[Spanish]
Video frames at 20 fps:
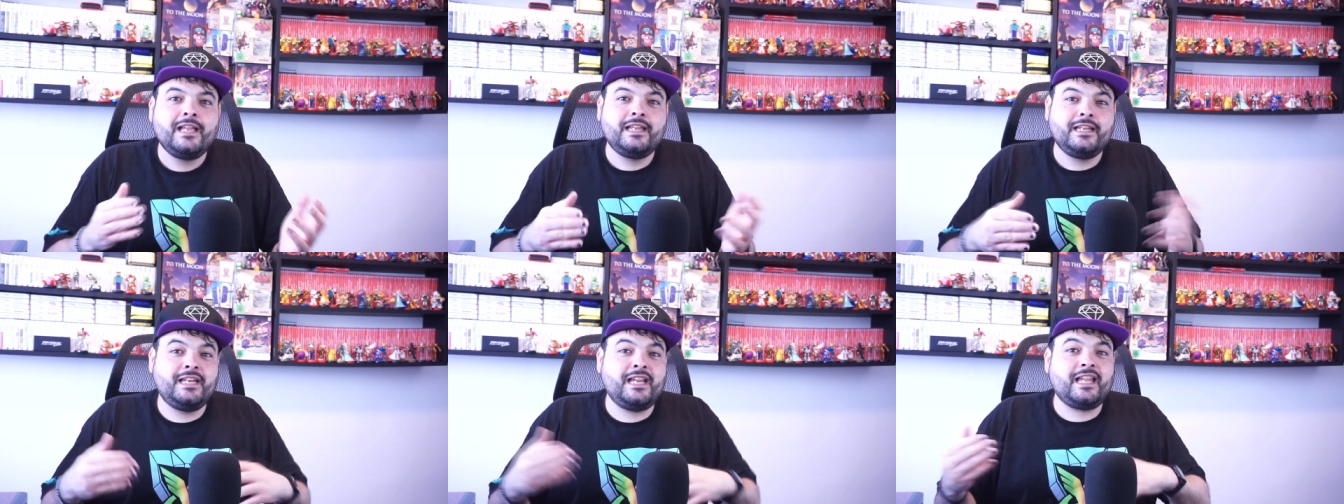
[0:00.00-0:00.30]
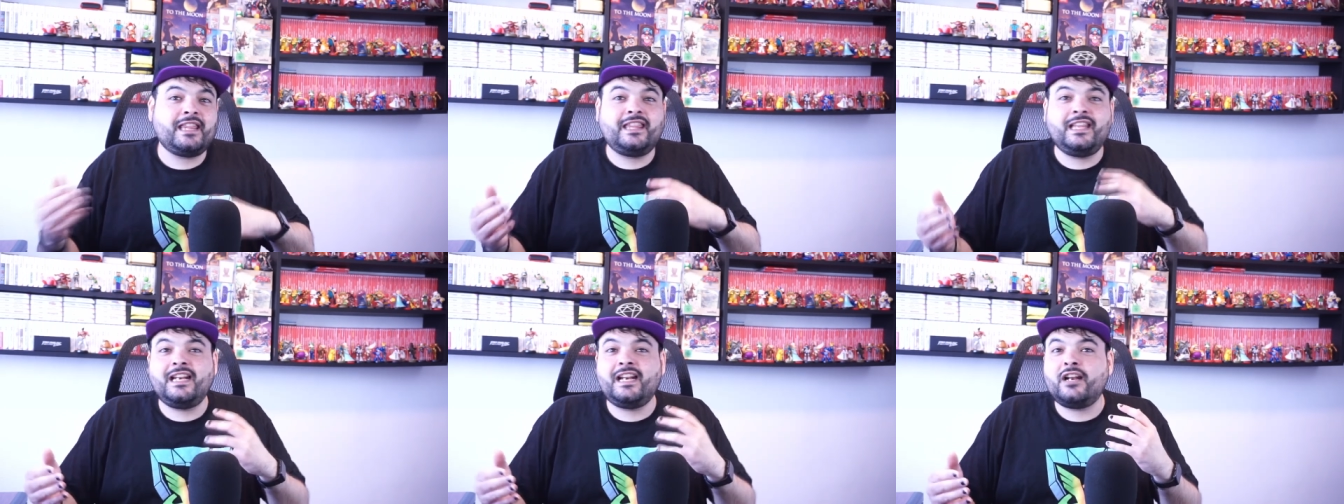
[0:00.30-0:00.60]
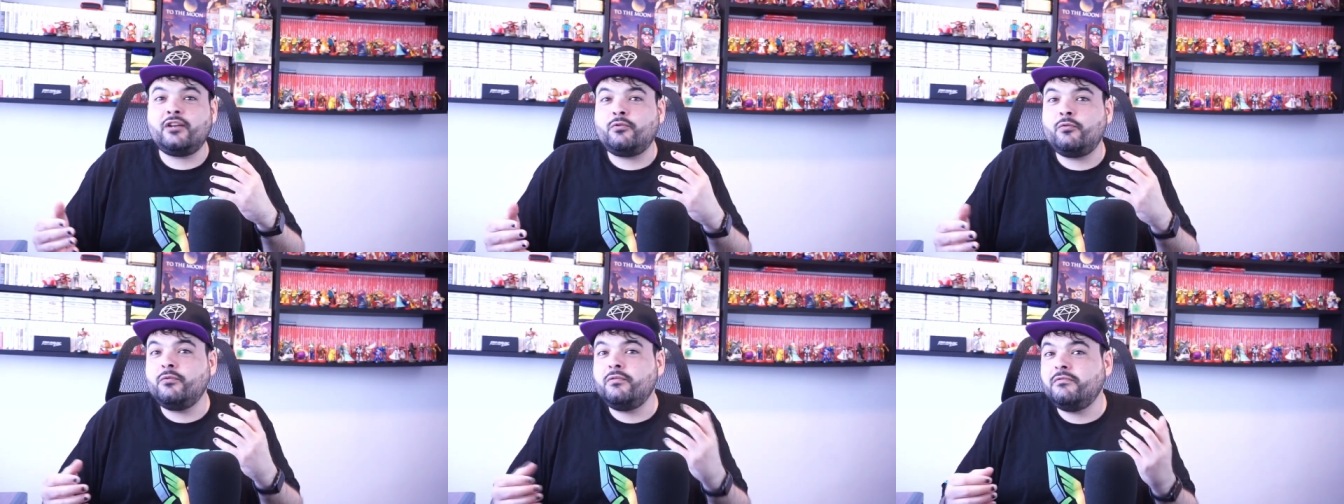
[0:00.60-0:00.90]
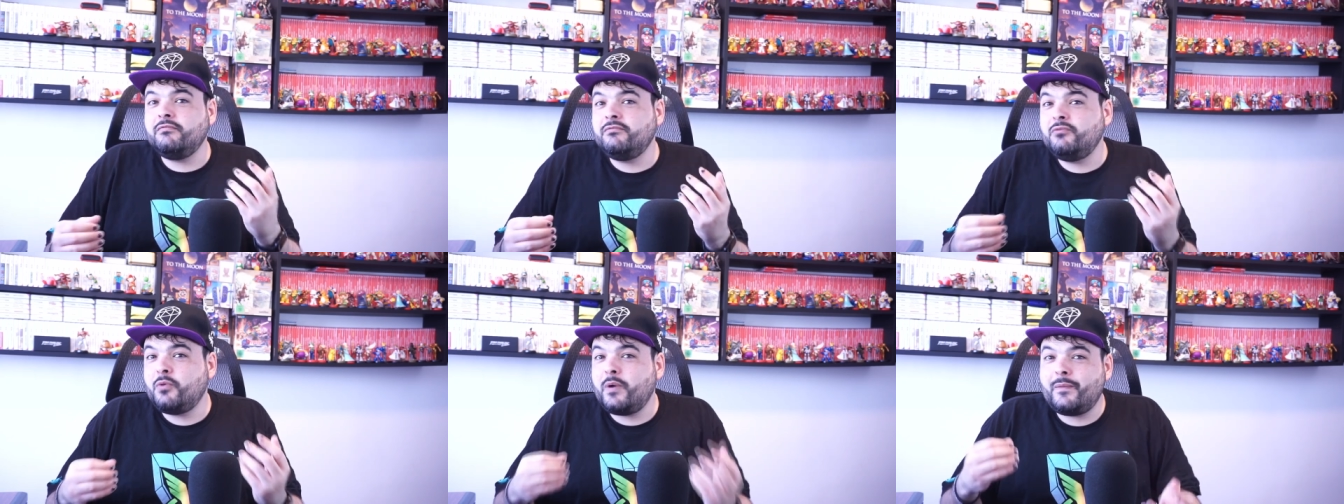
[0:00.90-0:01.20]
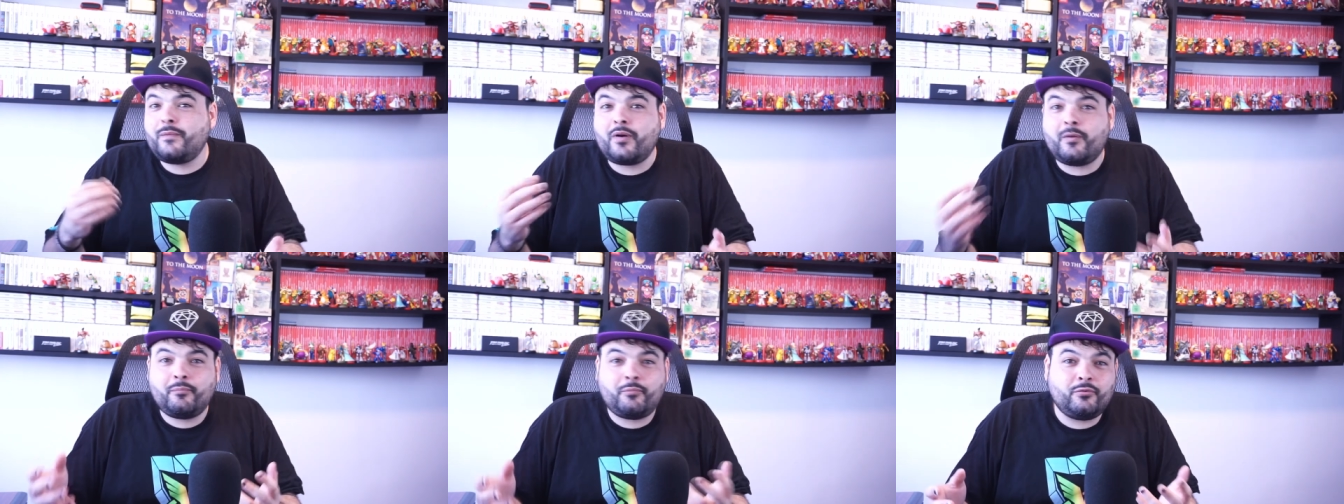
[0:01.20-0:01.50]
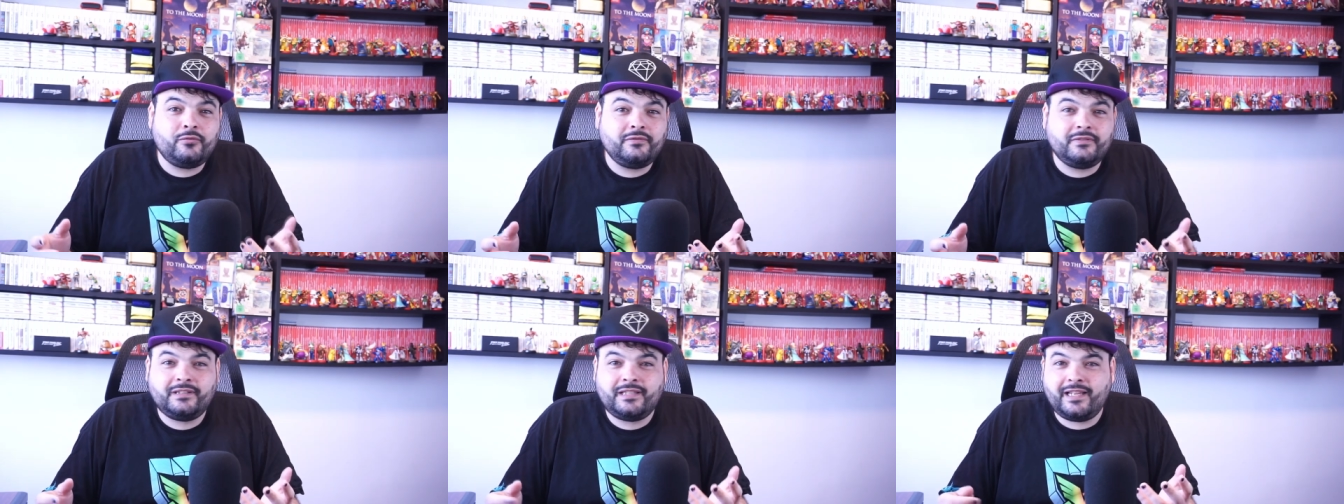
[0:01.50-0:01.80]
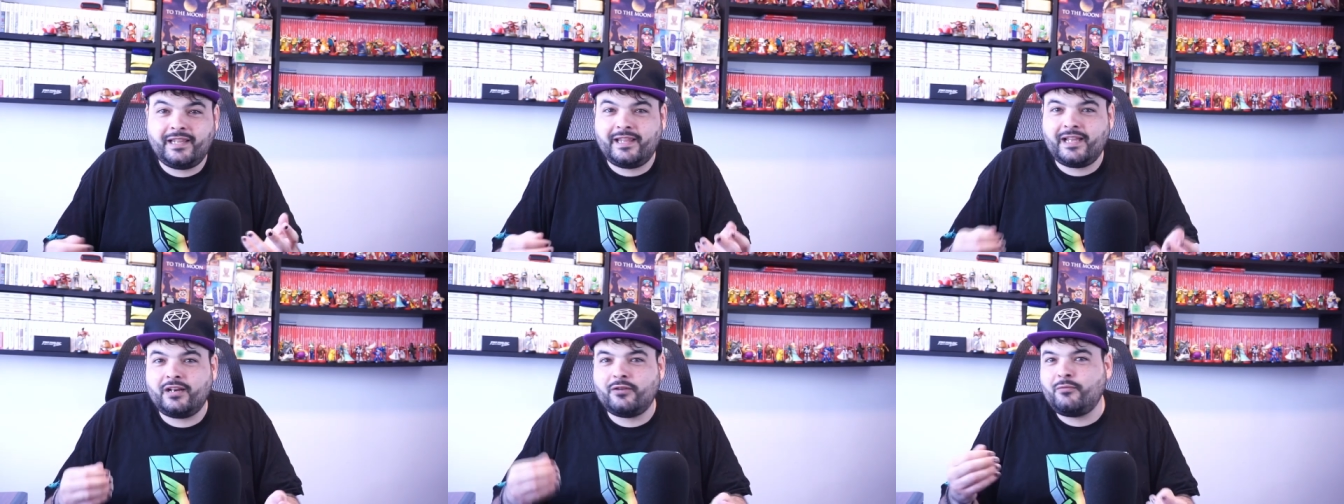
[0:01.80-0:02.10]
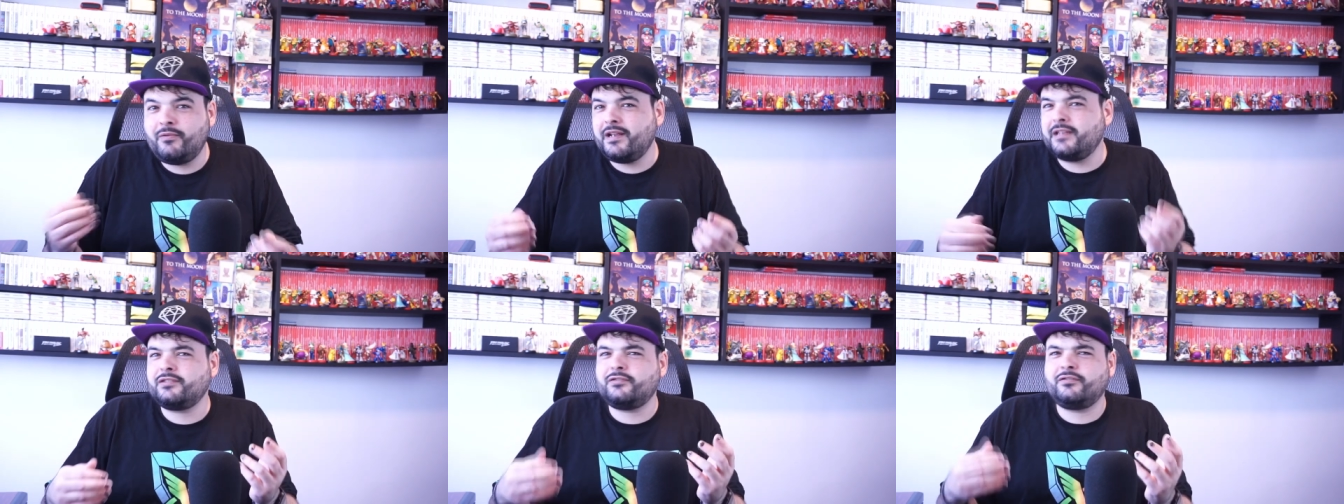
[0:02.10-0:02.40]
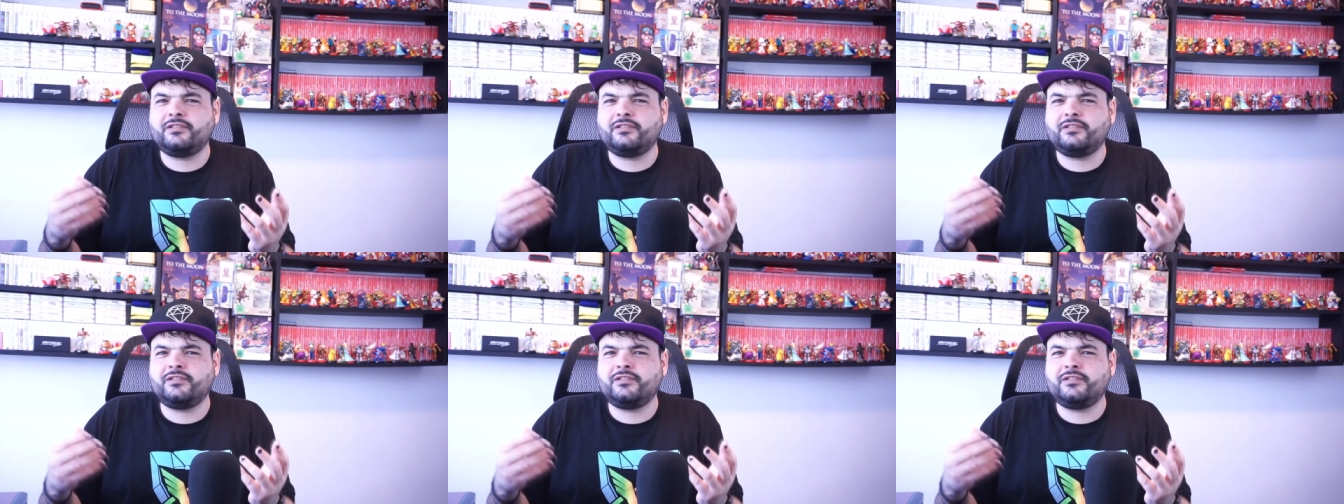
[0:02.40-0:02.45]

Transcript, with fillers: y hacer algún nuevo apunte de algunas